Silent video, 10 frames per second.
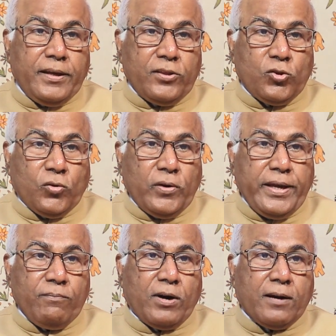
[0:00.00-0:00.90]
ఎందుకు
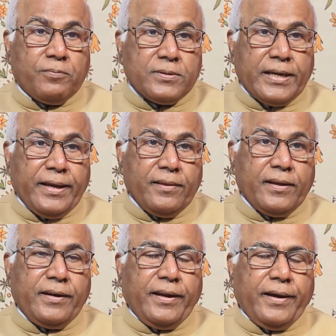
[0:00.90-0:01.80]
ఈ మార్పు
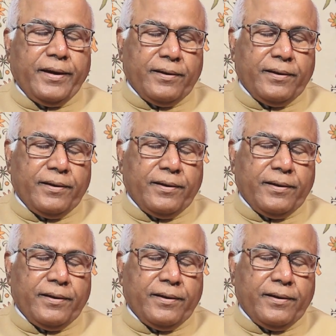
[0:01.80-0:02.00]
జరిగిందంటే